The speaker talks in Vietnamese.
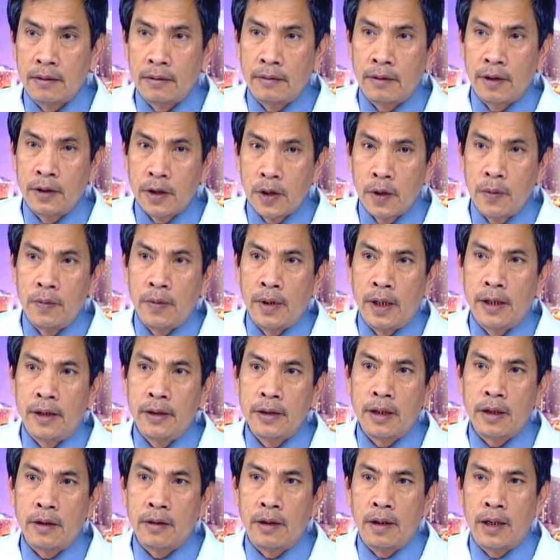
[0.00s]
nói chung là nó
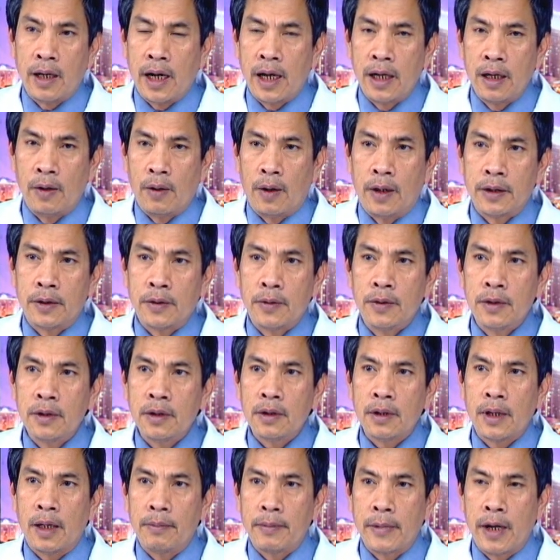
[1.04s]
chỉ có hai loại thuốc
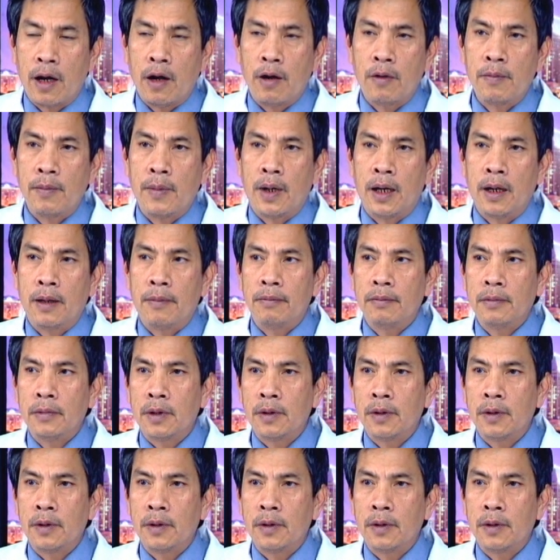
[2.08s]
giảm đau mà